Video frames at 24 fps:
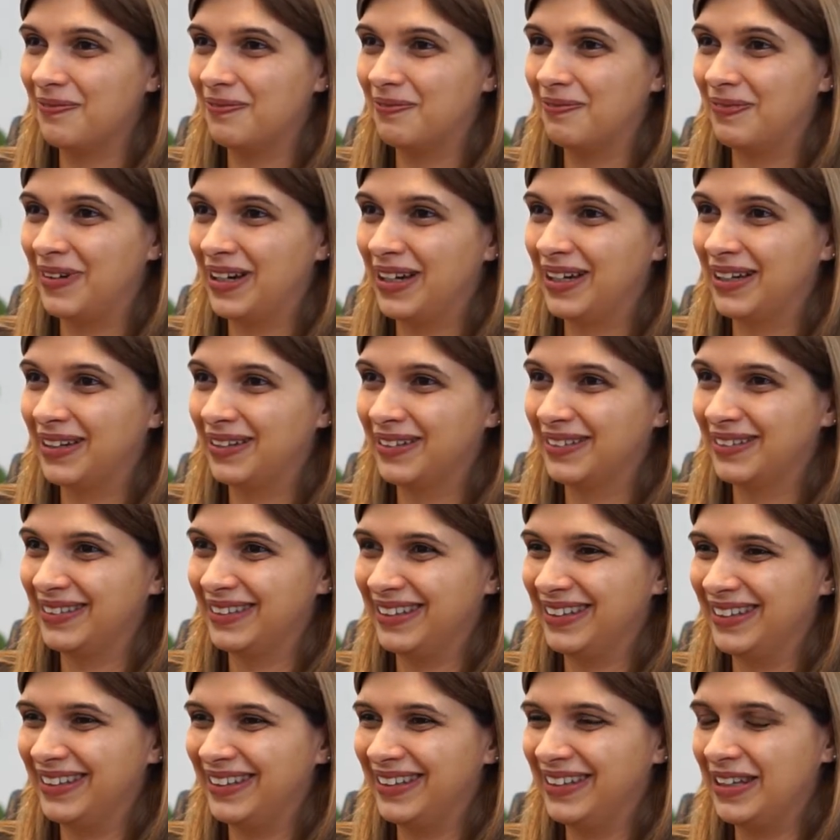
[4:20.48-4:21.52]
Ma,
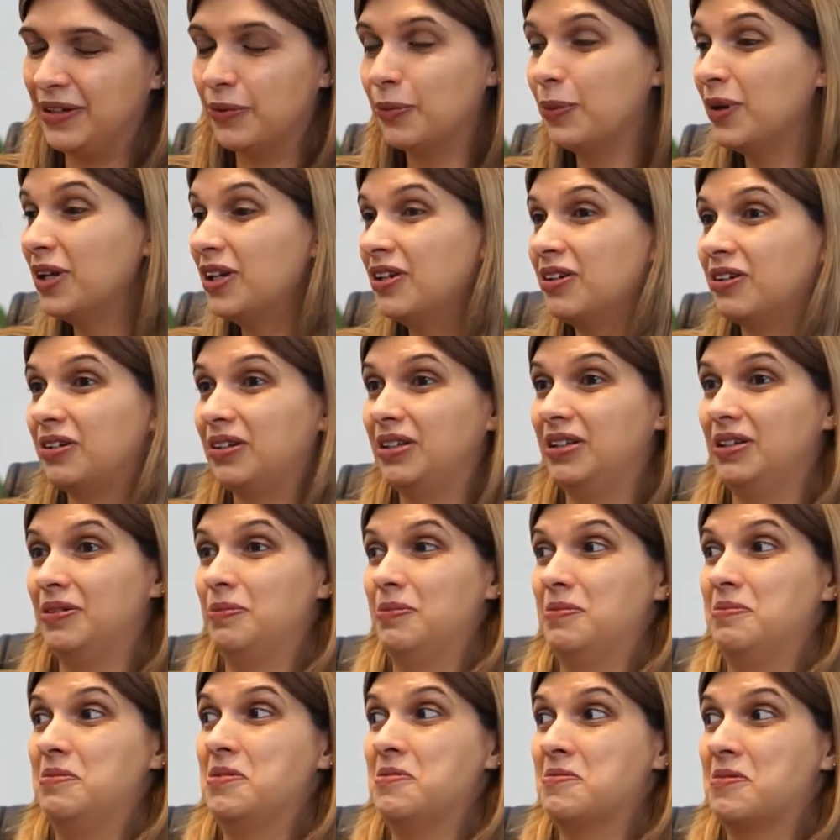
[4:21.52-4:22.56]
y bueno,
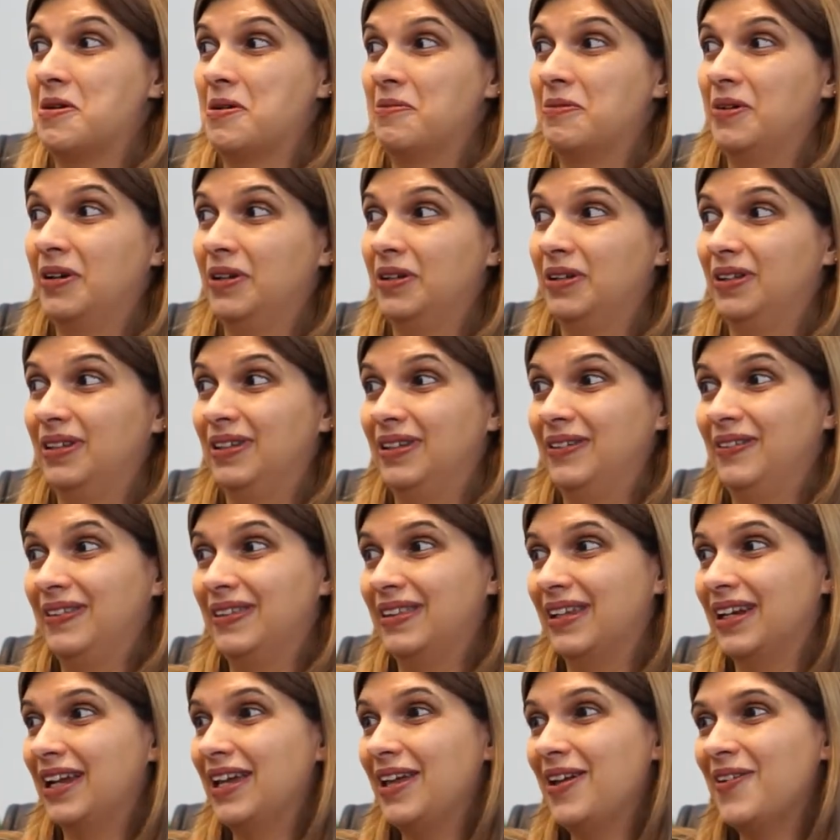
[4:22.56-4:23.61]
mi mamá, y,
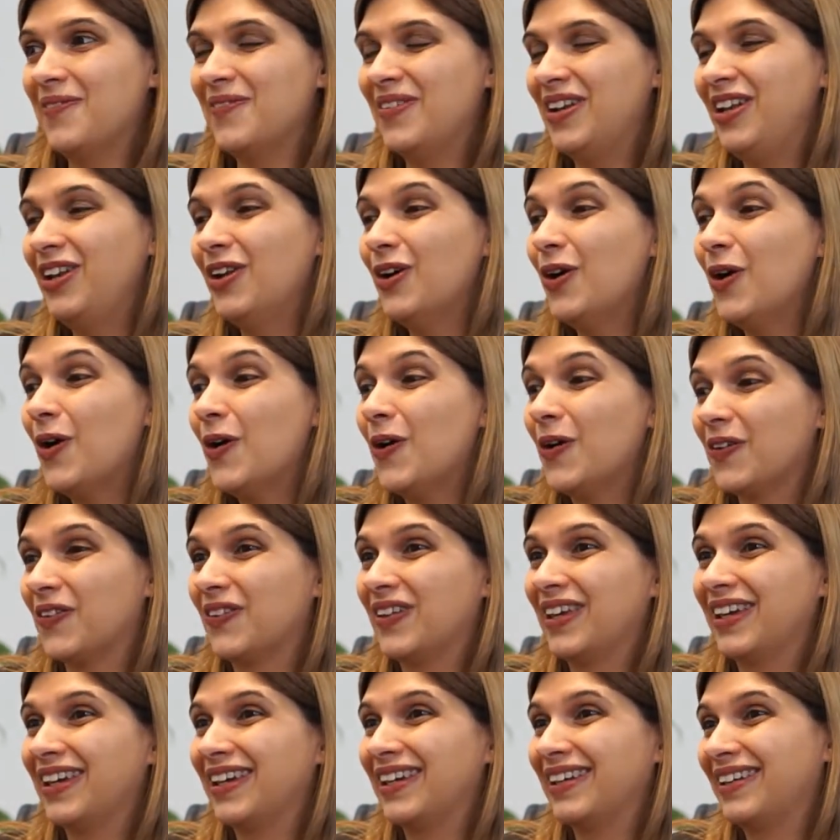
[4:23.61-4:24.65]
tráeme tráemelos,
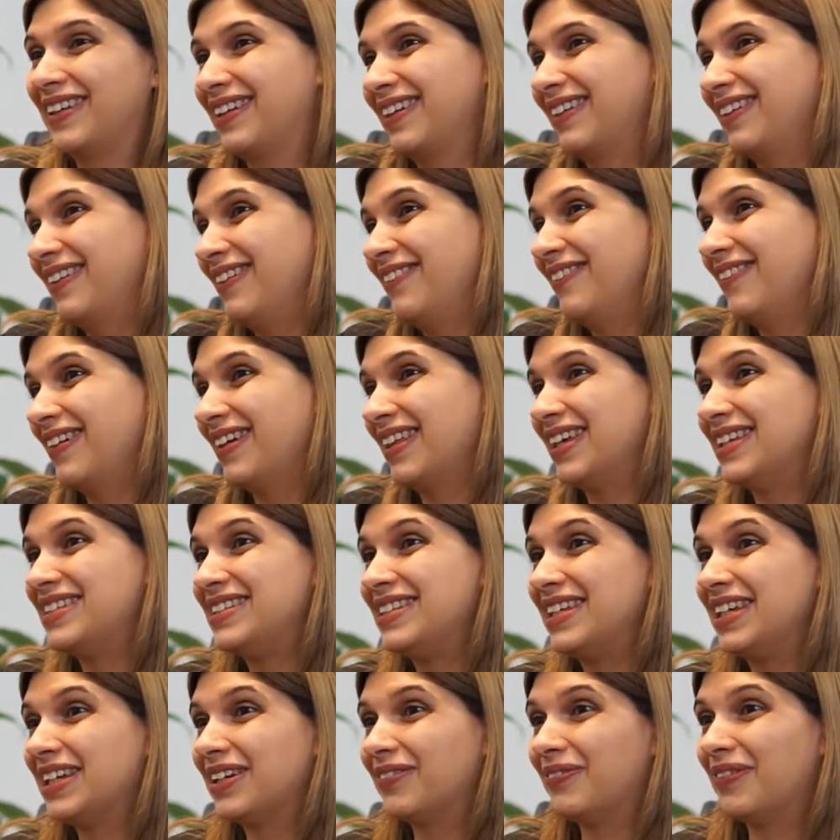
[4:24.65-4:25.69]
¿qué, iba a
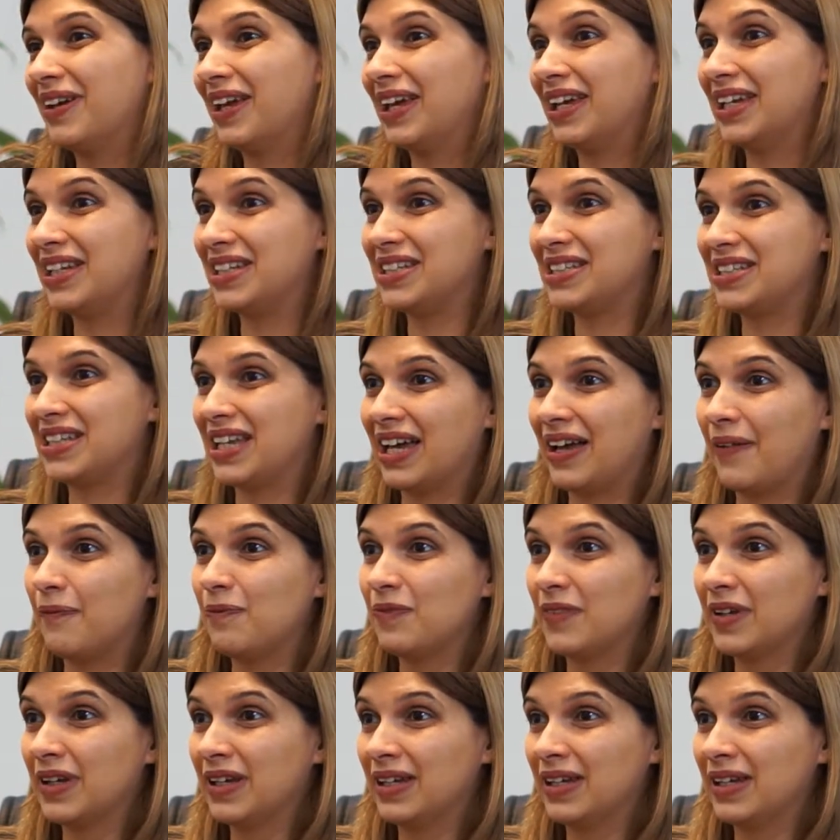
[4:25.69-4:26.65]
decirme ella?